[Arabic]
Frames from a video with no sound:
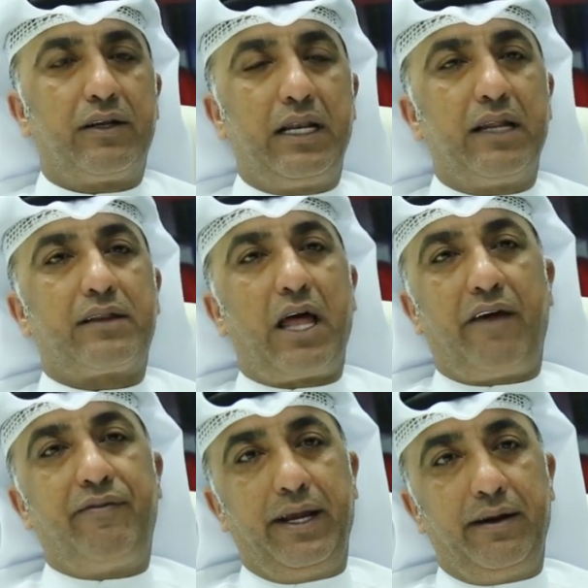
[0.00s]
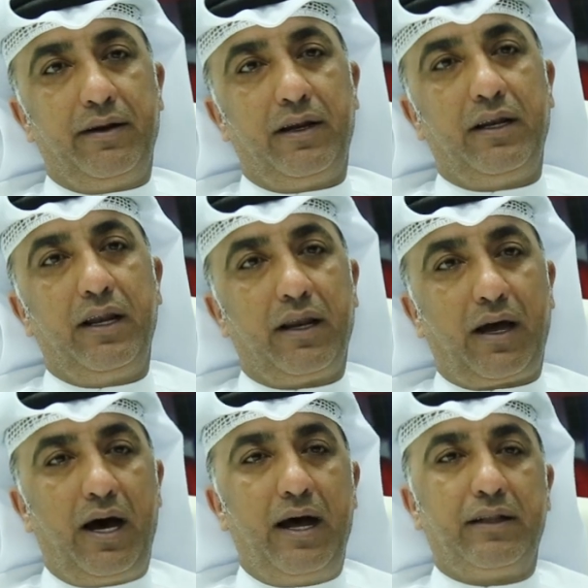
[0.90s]
للطرفين صحيح.
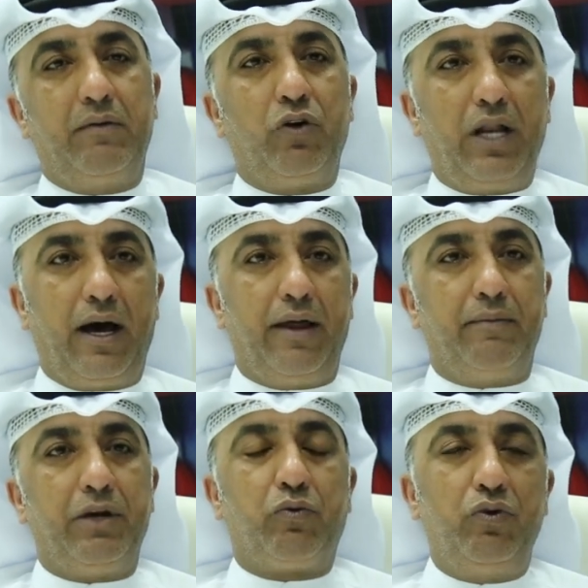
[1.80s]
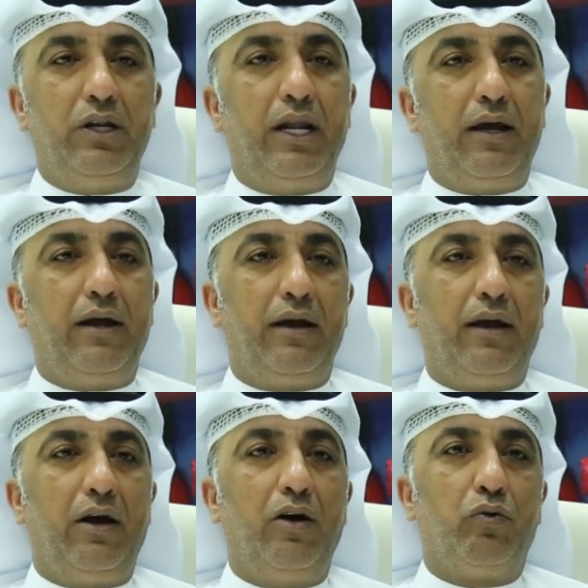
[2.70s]
للخادم ولهذا بيكون له
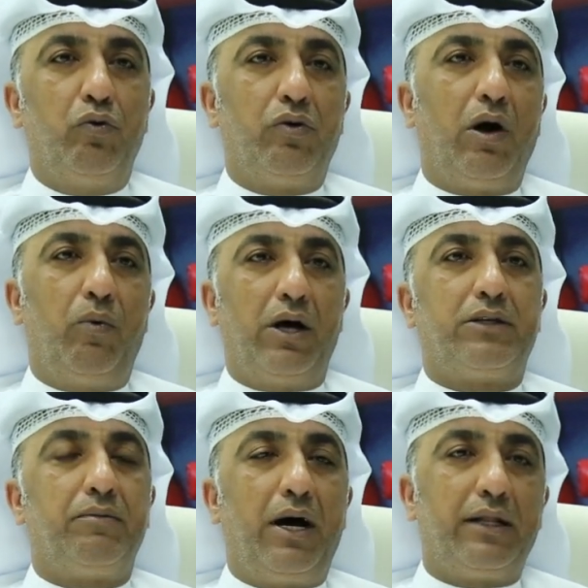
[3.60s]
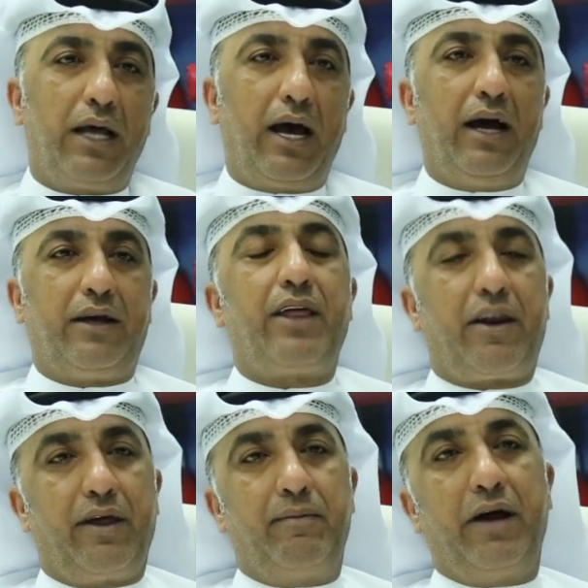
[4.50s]
حقوقه وواجباته اكثر
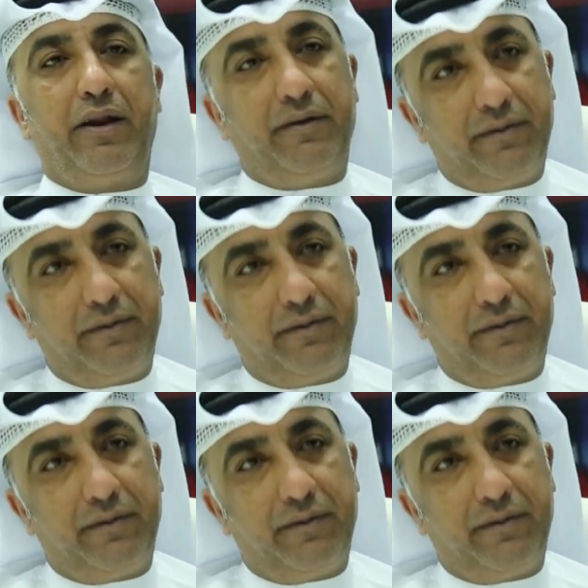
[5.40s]
ضمانا